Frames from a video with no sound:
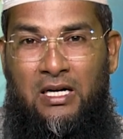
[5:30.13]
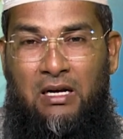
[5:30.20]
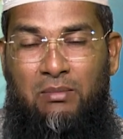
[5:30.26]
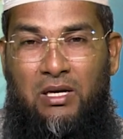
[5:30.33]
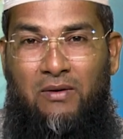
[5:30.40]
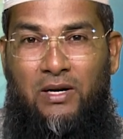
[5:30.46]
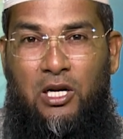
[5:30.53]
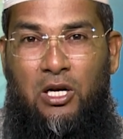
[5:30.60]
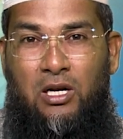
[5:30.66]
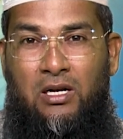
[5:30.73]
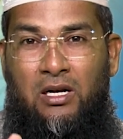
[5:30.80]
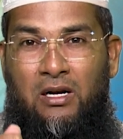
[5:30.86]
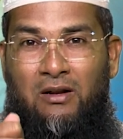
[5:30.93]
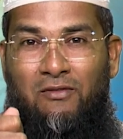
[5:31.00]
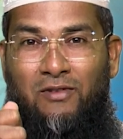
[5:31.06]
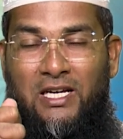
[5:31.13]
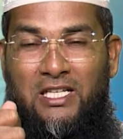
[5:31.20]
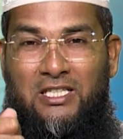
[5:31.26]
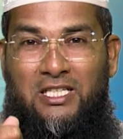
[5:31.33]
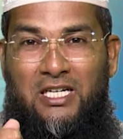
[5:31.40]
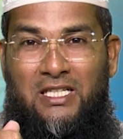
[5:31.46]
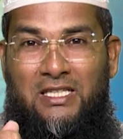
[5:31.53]
நபி அவர்கள்
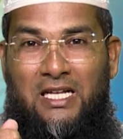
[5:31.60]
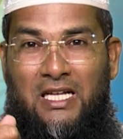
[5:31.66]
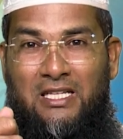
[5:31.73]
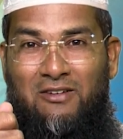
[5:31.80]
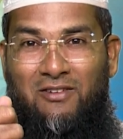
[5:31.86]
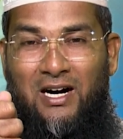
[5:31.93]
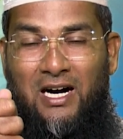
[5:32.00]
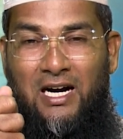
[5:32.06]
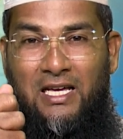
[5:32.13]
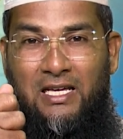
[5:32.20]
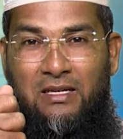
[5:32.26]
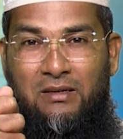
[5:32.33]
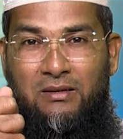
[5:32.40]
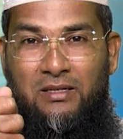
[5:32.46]
வைத்திருந்த அந்த வாளை